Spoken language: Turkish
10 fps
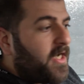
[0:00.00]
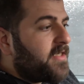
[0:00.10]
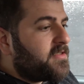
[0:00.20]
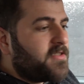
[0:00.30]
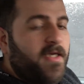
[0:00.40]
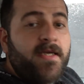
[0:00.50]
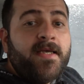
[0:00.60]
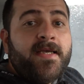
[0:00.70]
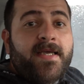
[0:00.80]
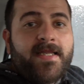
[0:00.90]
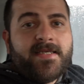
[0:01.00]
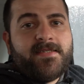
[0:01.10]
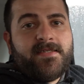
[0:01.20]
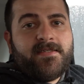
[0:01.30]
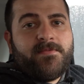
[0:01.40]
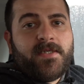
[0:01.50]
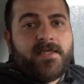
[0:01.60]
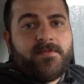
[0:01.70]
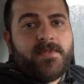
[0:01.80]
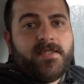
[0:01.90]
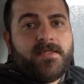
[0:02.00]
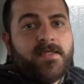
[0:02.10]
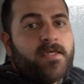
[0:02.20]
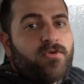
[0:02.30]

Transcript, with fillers: Ayrıca elektrikli bir arabayı